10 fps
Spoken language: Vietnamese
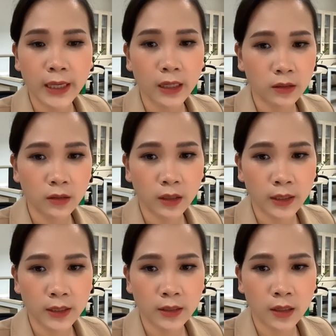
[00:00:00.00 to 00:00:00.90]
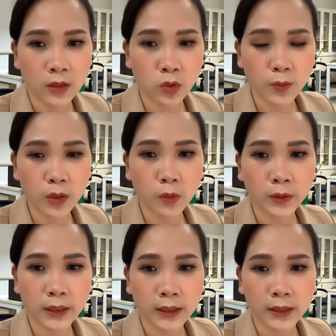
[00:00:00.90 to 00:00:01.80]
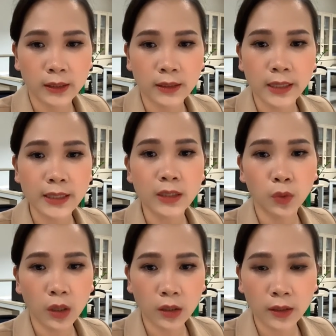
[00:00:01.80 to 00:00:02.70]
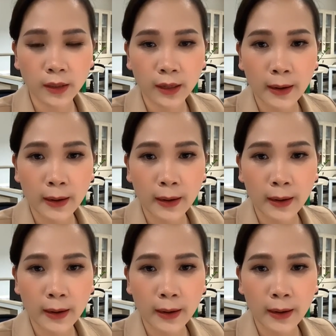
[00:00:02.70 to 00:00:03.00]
nhà cửa để giúp cho không khí dễ chịu hơn.